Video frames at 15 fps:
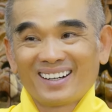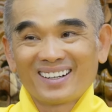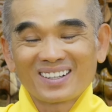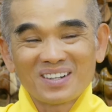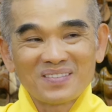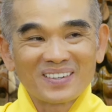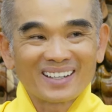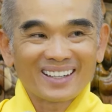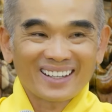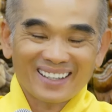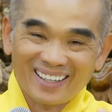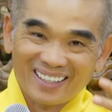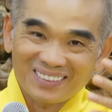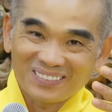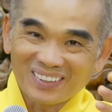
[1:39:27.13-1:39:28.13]
Nó có một cái
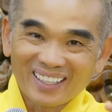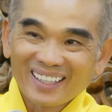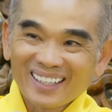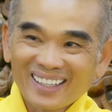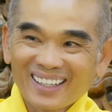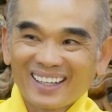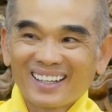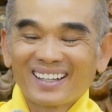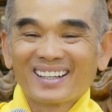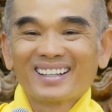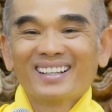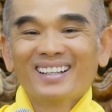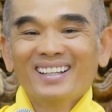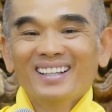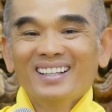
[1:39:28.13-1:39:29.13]
khác biệt như vậy đó.
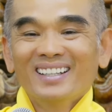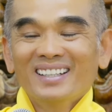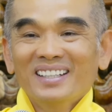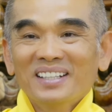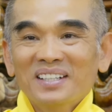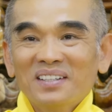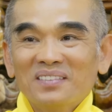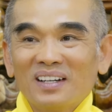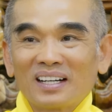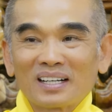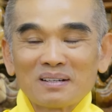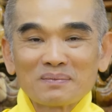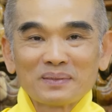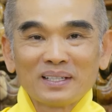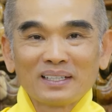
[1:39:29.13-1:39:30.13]
Và
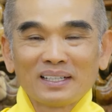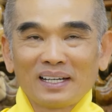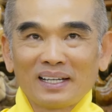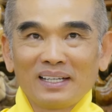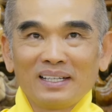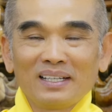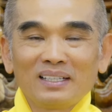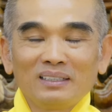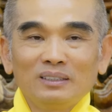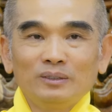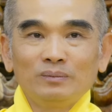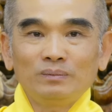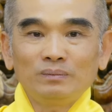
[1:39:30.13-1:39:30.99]
khắp biết này á,